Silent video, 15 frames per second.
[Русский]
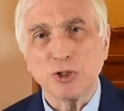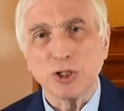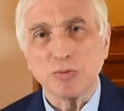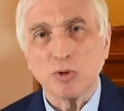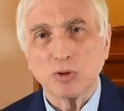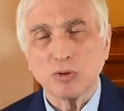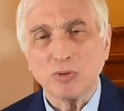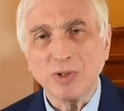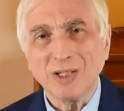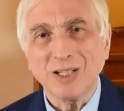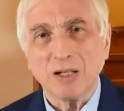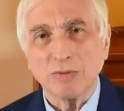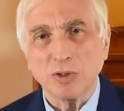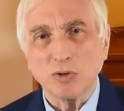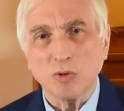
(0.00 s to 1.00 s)
4-го
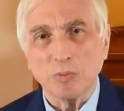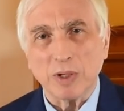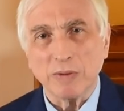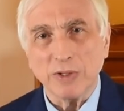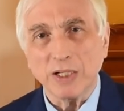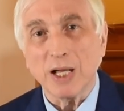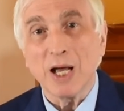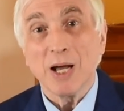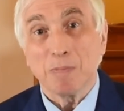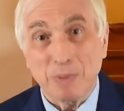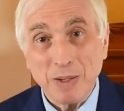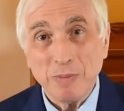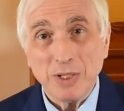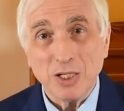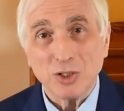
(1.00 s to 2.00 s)
главного управления
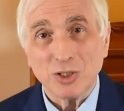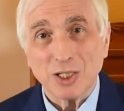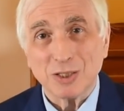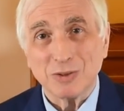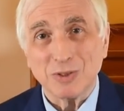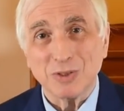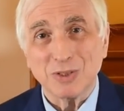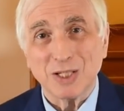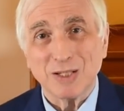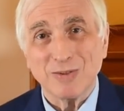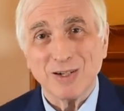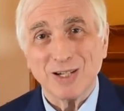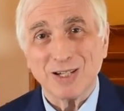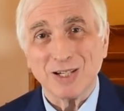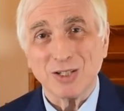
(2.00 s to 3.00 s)
при Министерстве
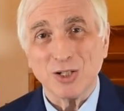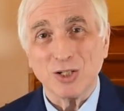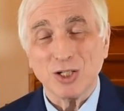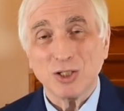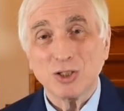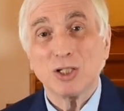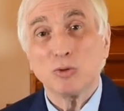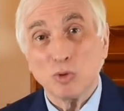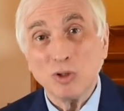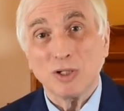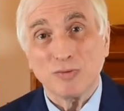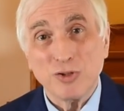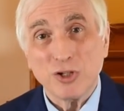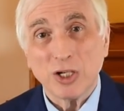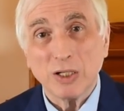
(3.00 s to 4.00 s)
здравоохранения СССР. Он
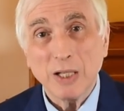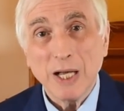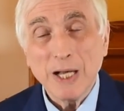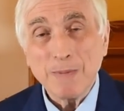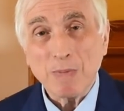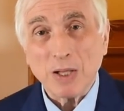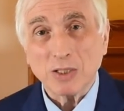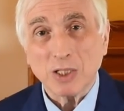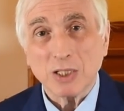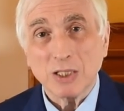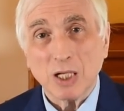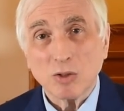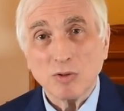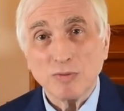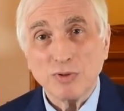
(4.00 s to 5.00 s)
отвечал за
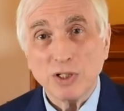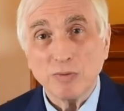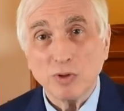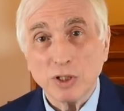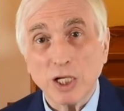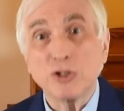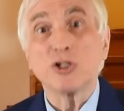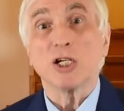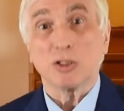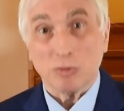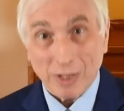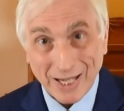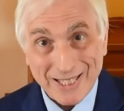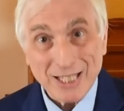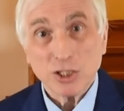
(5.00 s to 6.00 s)
здоровье всего начальства.
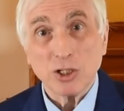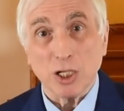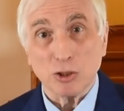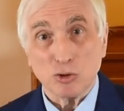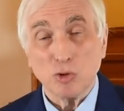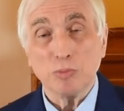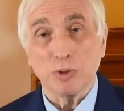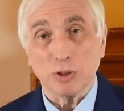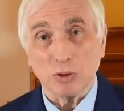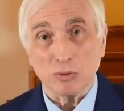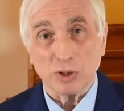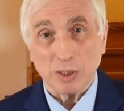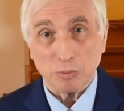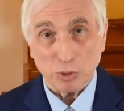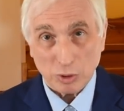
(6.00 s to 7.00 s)
Конечно, особенно он
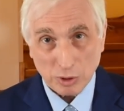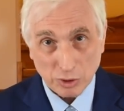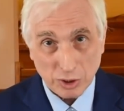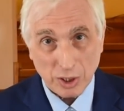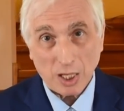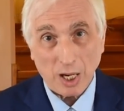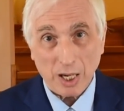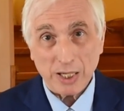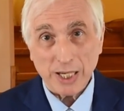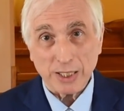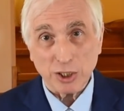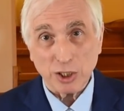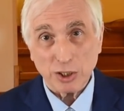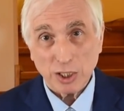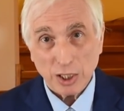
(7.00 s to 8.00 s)
заботился о
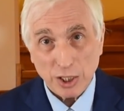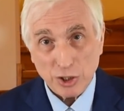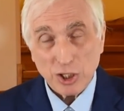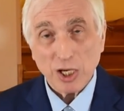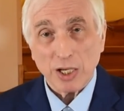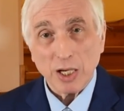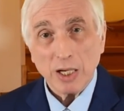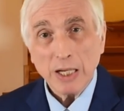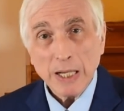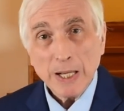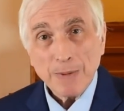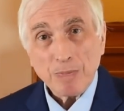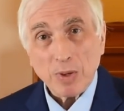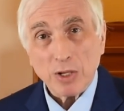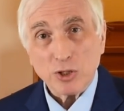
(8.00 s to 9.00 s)
Леониде Ильиче
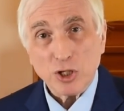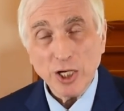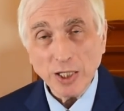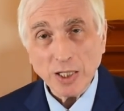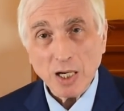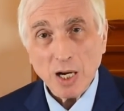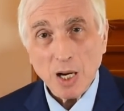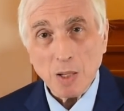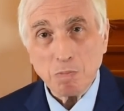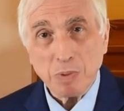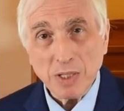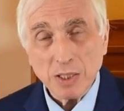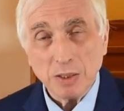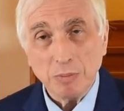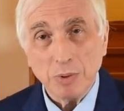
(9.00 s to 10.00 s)
и о членах
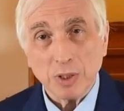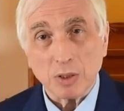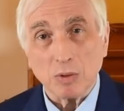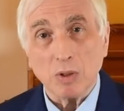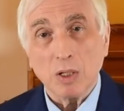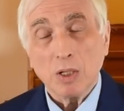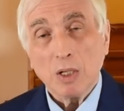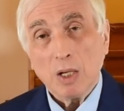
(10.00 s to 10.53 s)
Аполитбюро.